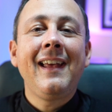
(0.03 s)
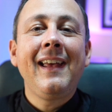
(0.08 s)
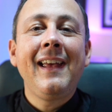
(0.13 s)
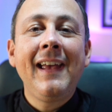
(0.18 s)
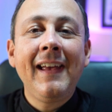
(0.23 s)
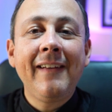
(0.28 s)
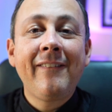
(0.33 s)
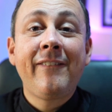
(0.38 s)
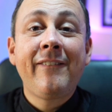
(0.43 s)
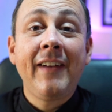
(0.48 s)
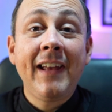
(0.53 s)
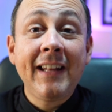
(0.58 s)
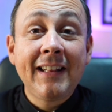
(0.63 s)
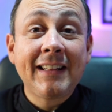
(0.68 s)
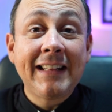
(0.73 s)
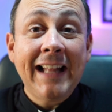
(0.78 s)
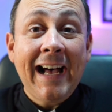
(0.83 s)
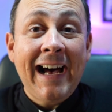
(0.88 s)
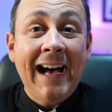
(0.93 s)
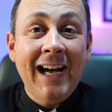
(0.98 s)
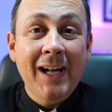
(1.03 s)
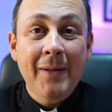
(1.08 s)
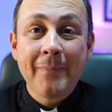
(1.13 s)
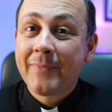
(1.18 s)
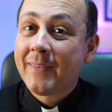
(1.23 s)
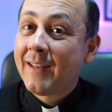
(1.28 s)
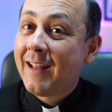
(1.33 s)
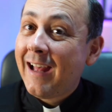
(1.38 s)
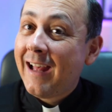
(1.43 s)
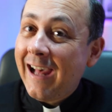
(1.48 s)
Efeta,
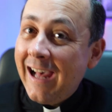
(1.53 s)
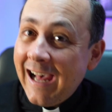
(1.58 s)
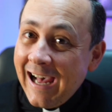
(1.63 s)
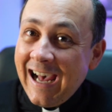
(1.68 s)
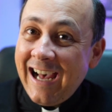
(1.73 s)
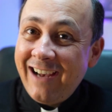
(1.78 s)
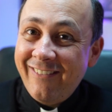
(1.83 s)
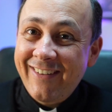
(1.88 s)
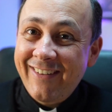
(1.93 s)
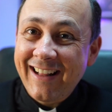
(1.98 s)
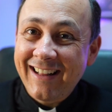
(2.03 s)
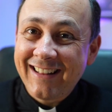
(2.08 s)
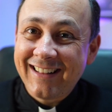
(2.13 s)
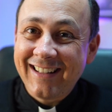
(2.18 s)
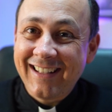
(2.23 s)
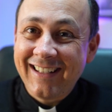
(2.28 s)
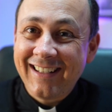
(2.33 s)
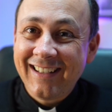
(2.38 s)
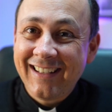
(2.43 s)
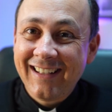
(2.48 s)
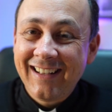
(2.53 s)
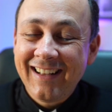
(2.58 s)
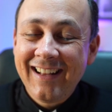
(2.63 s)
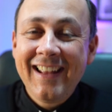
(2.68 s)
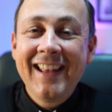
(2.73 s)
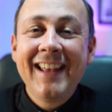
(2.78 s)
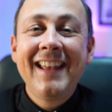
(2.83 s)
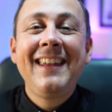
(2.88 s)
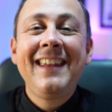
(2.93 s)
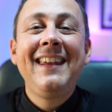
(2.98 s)
ábrete.
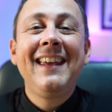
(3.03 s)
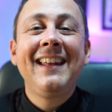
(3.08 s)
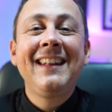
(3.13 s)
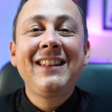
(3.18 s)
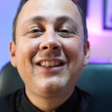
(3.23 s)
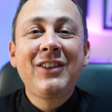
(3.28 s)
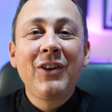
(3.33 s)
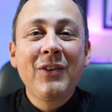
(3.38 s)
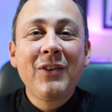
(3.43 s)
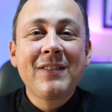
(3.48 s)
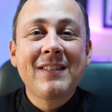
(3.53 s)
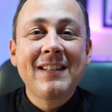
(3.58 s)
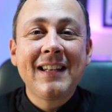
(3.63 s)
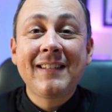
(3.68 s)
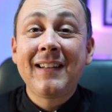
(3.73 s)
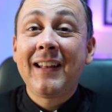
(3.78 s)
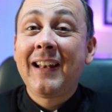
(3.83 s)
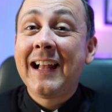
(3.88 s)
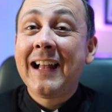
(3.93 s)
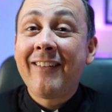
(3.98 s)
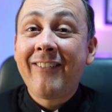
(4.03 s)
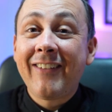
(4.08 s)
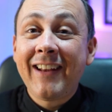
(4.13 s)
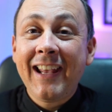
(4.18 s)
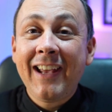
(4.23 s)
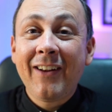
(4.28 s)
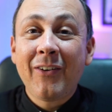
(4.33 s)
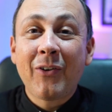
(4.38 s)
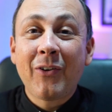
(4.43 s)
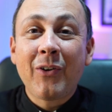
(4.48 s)
Y entonces se le
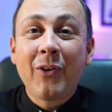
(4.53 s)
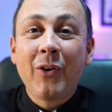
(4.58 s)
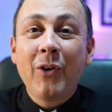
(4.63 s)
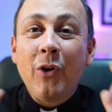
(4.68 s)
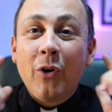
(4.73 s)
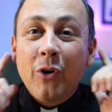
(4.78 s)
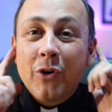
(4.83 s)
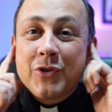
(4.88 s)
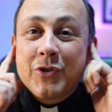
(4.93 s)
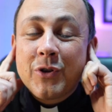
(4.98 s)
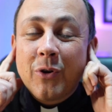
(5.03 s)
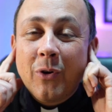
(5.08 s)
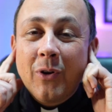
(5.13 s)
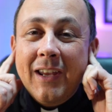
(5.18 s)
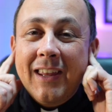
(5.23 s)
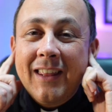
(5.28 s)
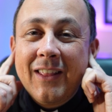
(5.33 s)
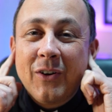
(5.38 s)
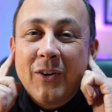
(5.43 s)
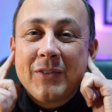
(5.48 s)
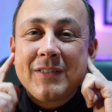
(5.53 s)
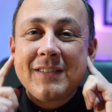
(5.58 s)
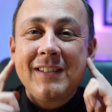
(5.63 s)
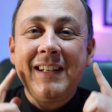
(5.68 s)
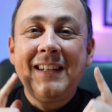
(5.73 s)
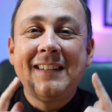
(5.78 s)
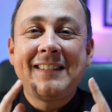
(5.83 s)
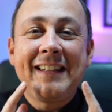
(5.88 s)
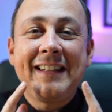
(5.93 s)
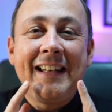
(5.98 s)
abrieron los oídos
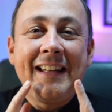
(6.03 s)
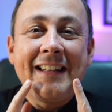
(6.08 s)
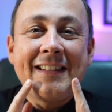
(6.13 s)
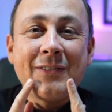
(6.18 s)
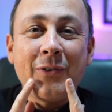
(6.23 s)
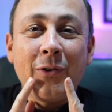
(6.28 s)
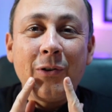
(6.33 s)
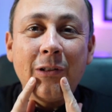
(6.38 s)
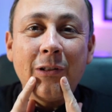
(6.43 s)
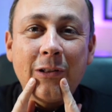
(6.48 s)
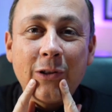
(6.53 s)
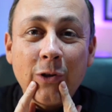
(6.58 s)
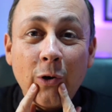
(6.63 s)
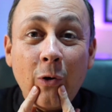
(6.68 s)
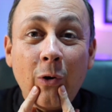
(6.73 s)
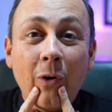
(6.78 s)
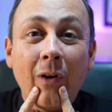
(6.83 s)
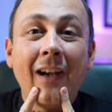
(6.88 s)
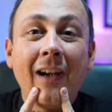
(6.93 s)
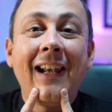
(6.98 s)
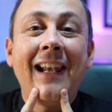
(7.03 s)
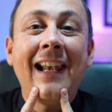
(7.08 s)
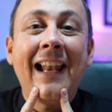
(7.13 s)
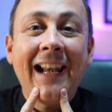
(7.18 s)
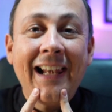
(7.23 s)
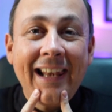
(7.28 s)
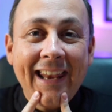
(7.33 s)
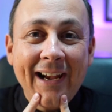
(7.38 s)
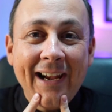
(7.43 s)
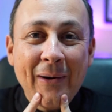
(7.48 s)
y se le soltó la
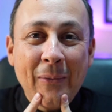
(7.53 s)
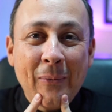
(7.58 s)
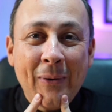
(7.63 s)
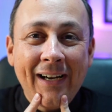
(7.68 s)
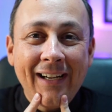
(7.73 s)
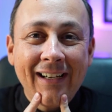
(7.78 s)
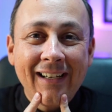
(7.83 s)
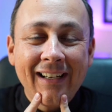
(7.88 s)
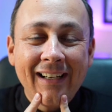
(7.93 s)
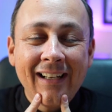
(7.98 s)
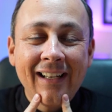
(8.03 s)
lengua.